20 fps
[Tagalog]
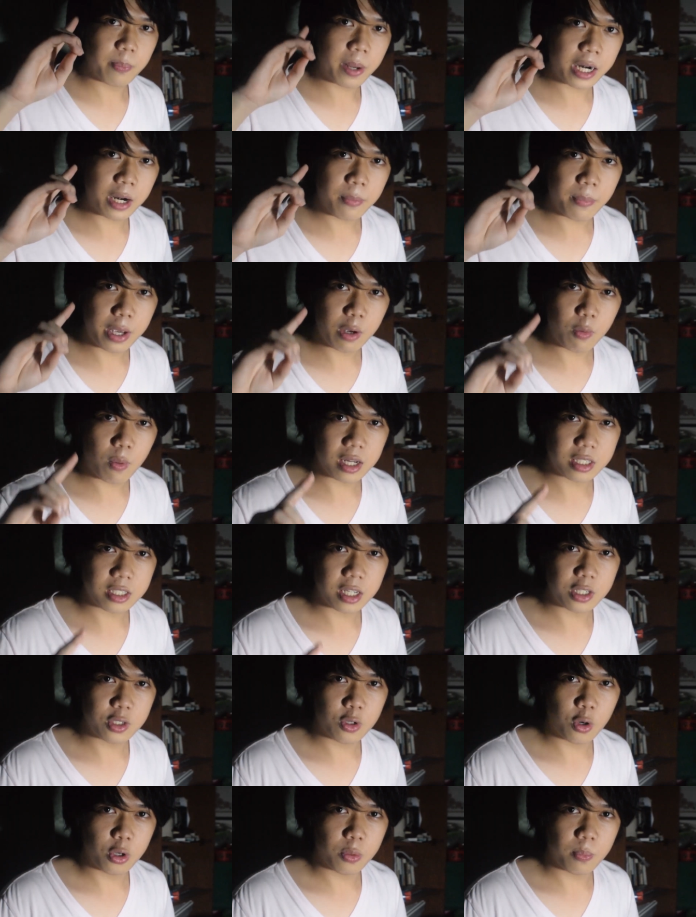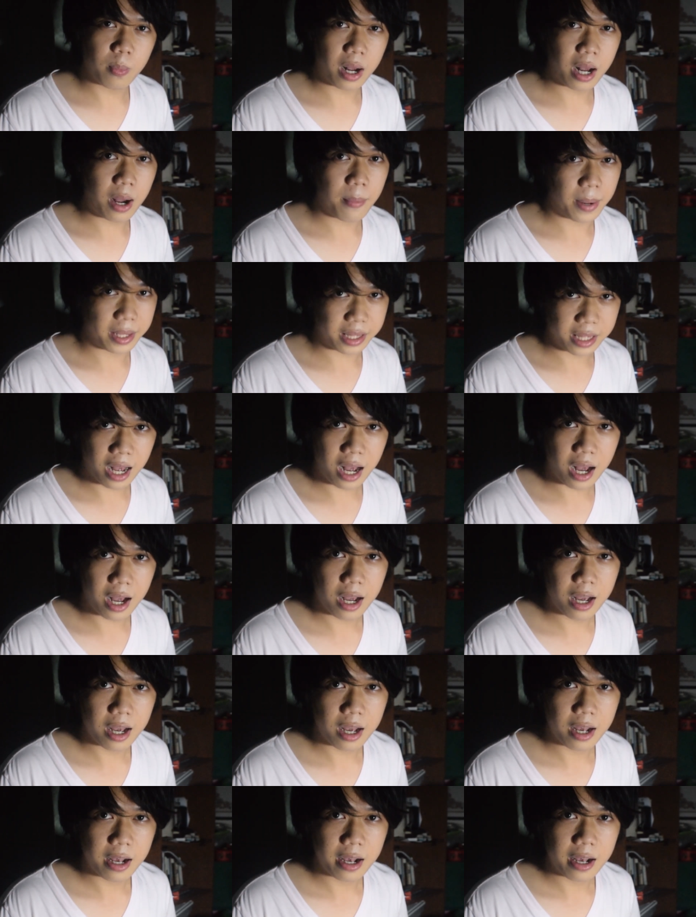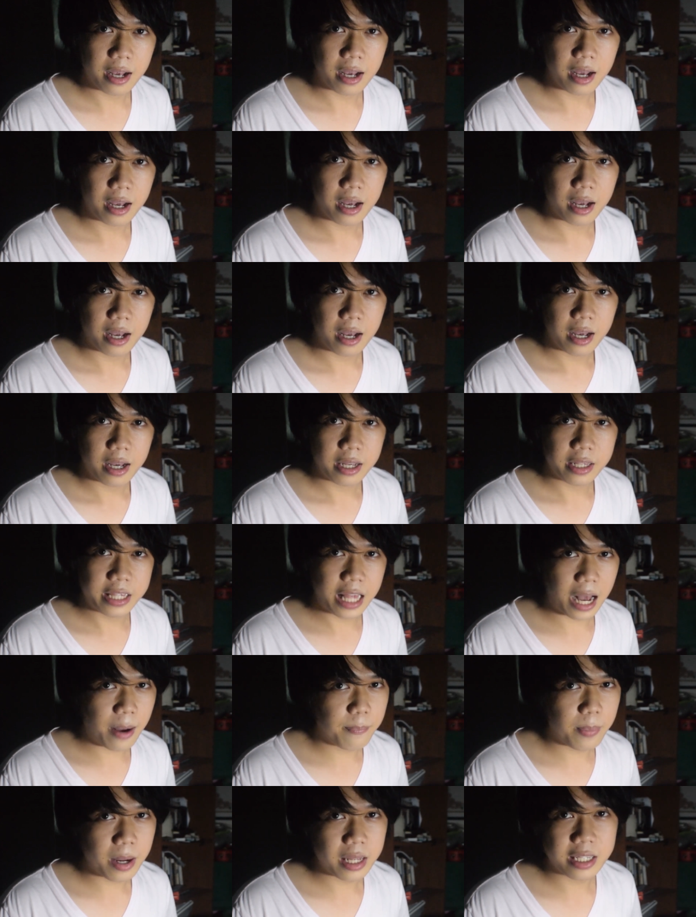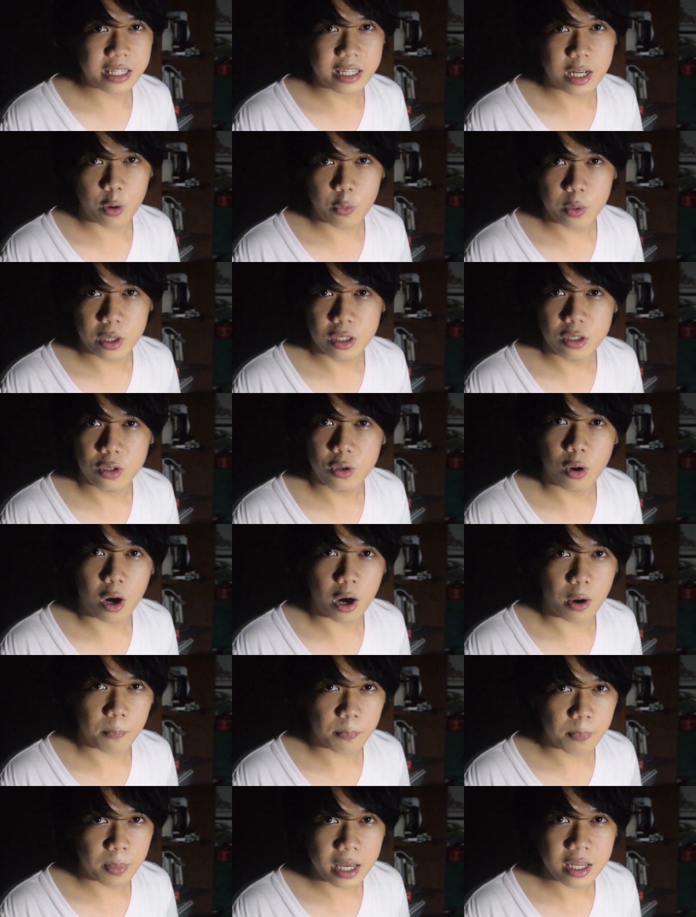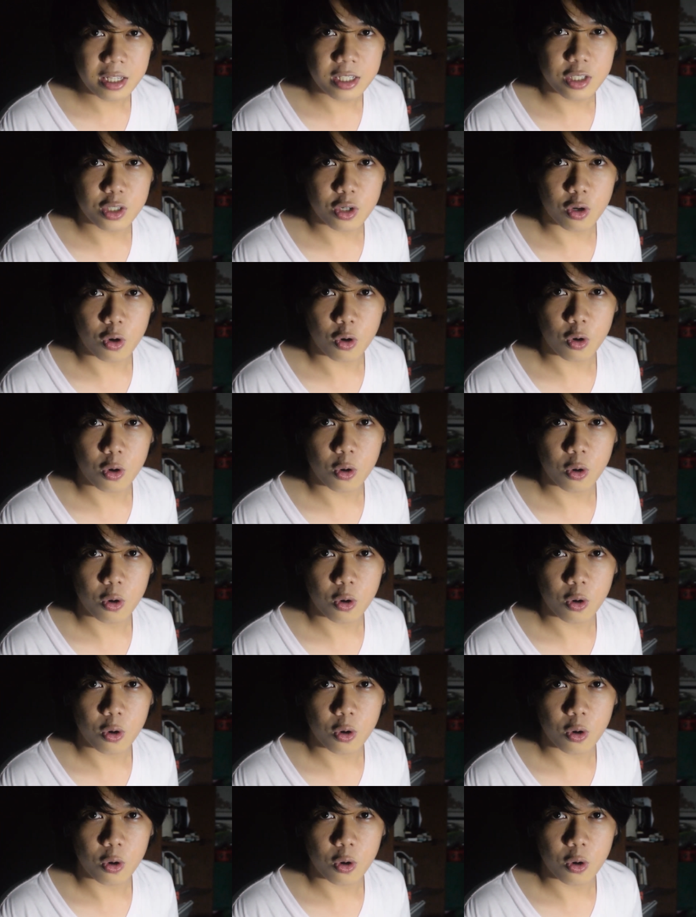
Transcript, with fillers: para maiwasan yon mga mata, dapat gawin nyo ang plates nyo